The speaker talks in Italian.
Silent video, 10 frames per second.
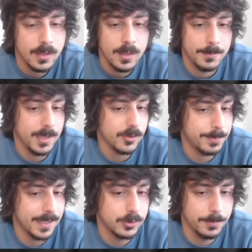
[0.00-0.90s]
Mi
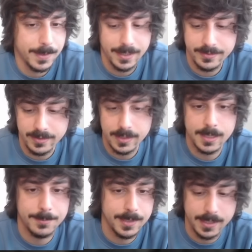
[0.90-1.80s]
aspetto presa
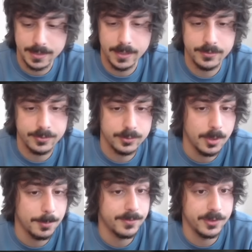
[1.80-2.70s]
anche perché adesso
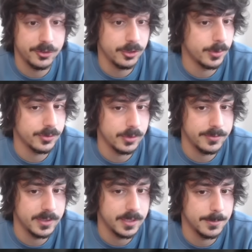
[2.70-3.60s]
dopo F5 sto
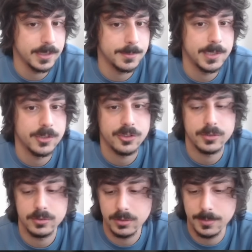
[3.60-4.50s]
effettivamente
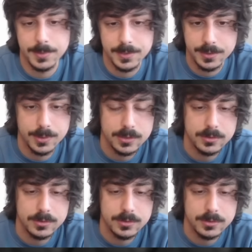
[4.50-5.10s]
minacciando donna per D4.